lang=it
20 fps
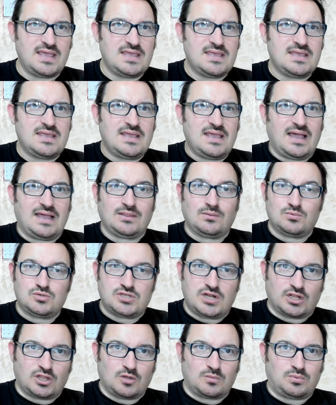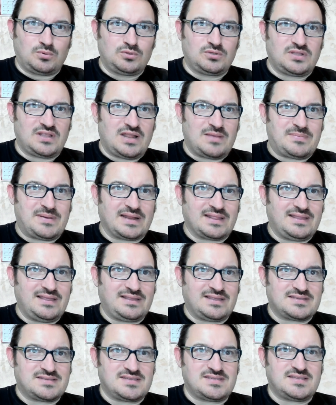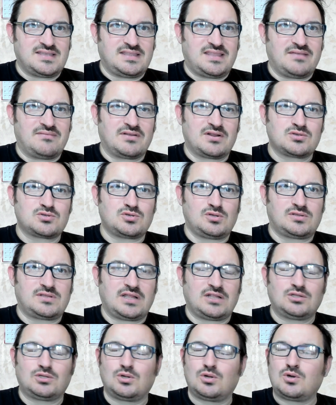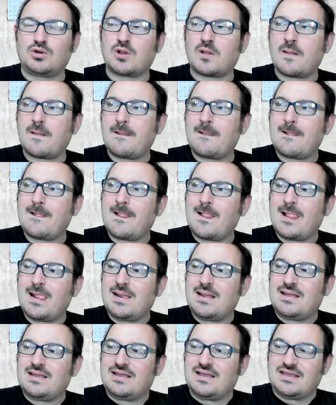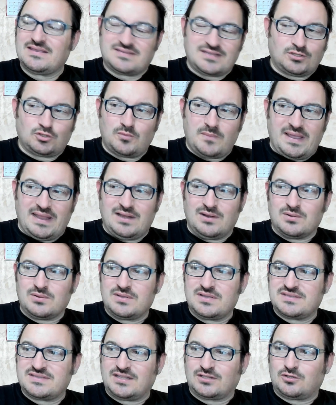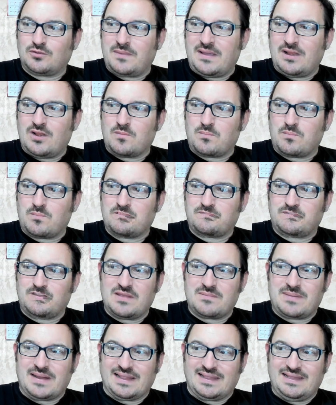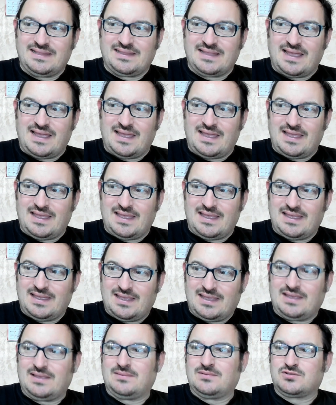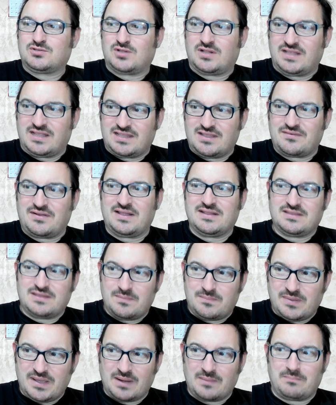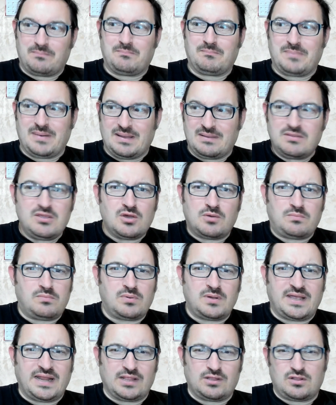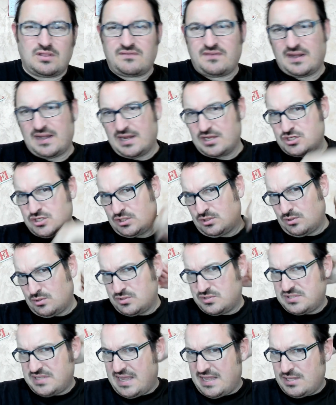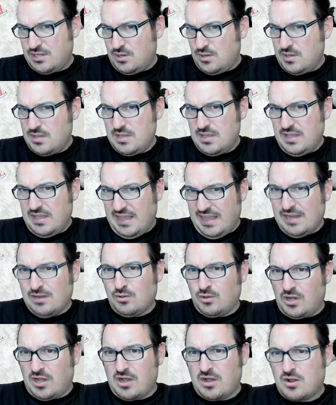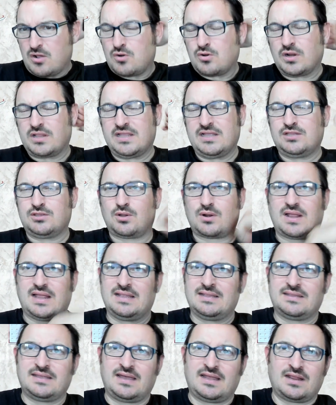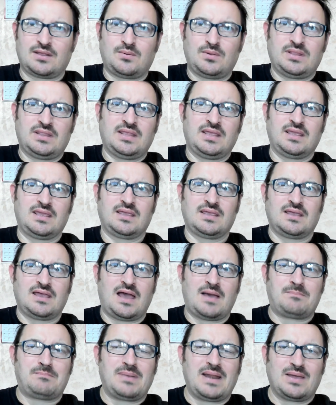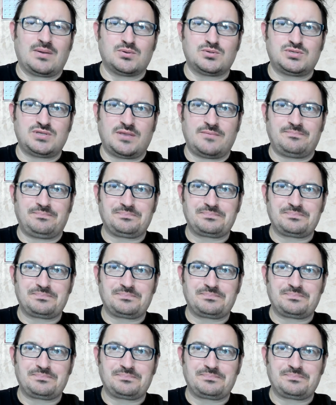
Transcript: ad un certo punto della partita si sentivano soltanto loro. È stato bello, è stato bello poi a fine partita sono andati avanti per io credo di aver lasciato lo stadio e loro erano ancora dentro a cantare, quindi applausi